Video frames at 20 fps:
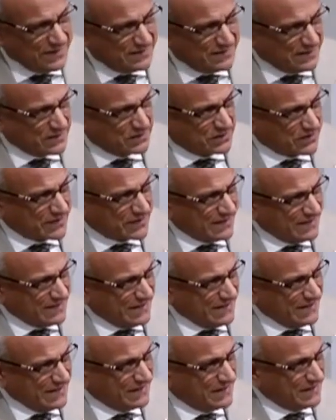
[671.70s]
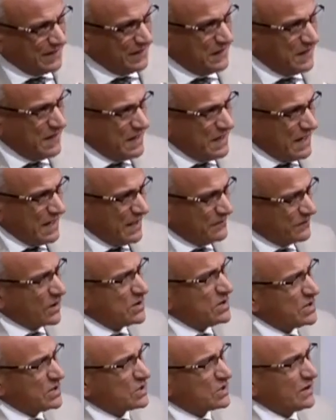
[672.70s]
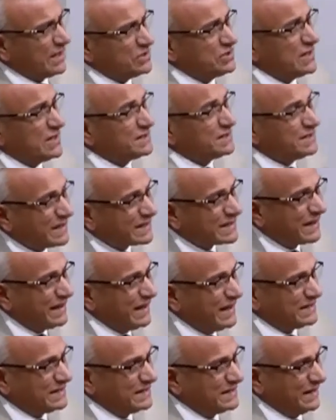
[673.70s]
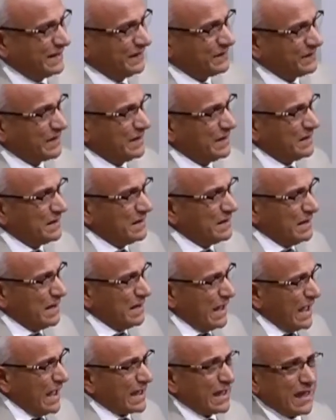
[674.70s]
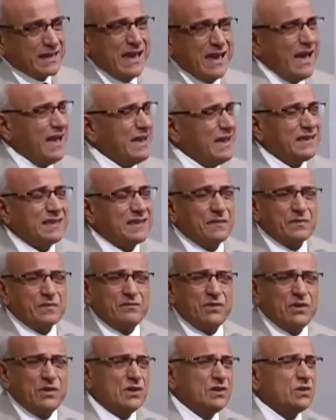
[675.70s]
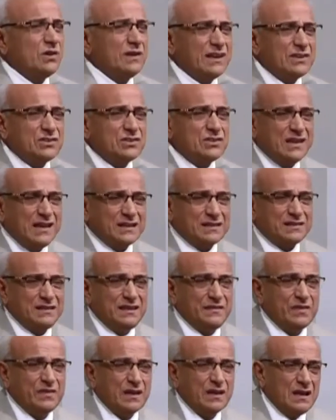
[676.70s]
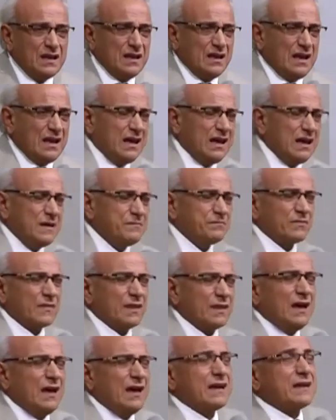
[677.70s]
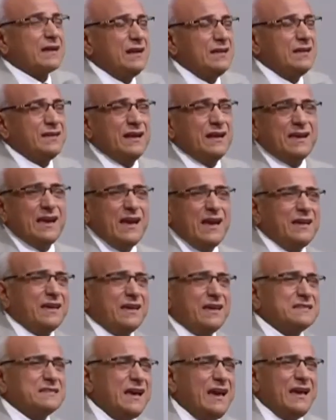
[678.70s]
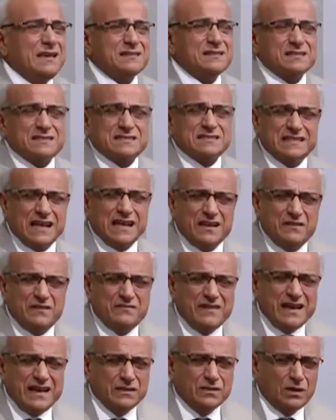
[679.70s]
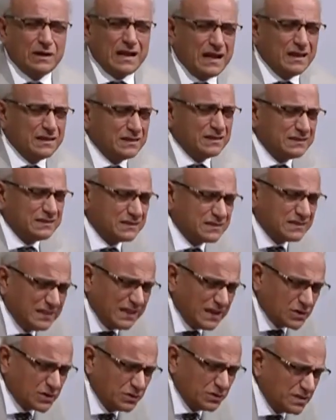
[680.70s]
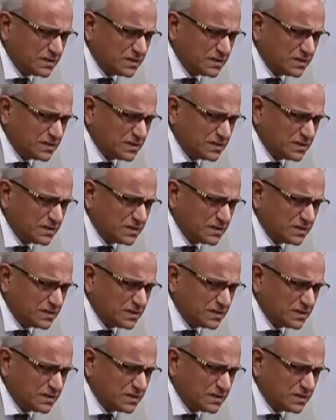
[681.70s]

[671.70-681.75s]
credente e voglio incoraggiarti a credere, a, anche, voglio incoraggiarti a, a, credere che anche se stai vivendo la, la condizione